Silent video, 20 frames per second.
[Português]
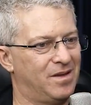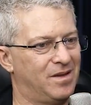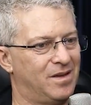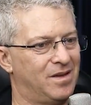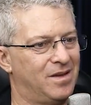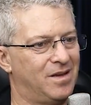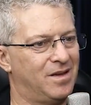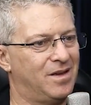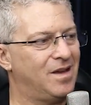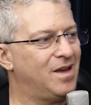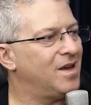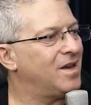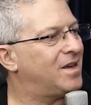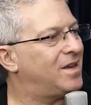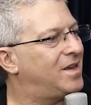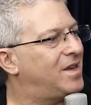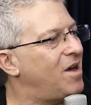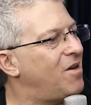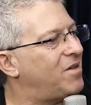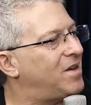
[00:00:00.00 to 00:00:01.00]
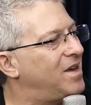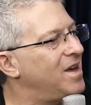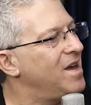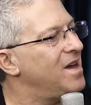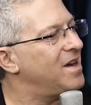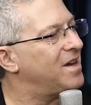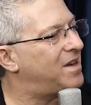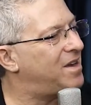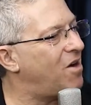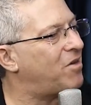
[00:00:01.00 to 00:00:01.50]
que eu possa pôr em que
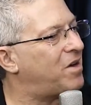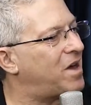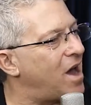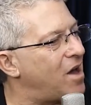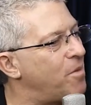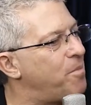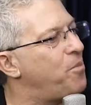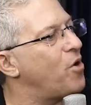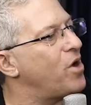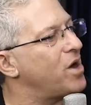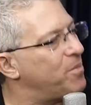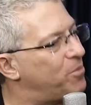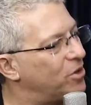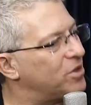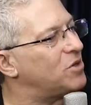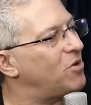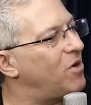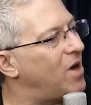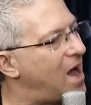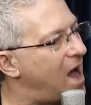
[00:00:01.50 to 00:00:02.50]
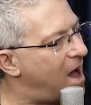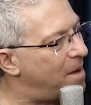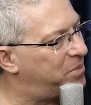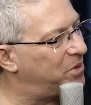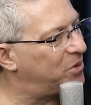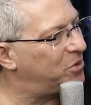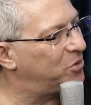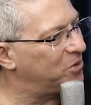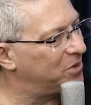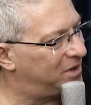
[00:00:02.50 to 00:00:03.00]
produção rápido. Que eu quero pôr em produção
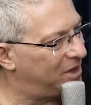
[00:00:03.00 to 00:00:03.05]
rápido.